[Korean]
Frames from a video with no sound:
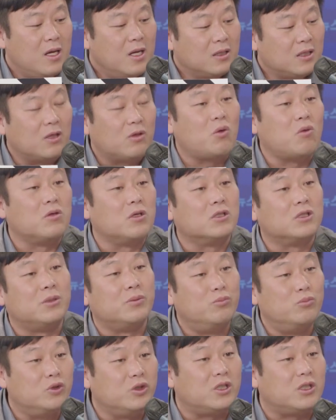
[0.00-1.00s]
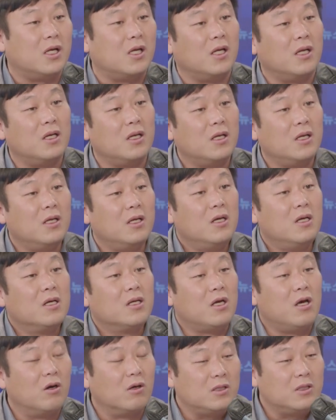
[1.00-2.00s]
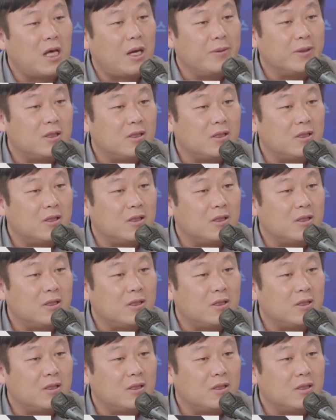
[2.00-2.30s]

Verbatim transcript: 대통령 집무실, 그 다음에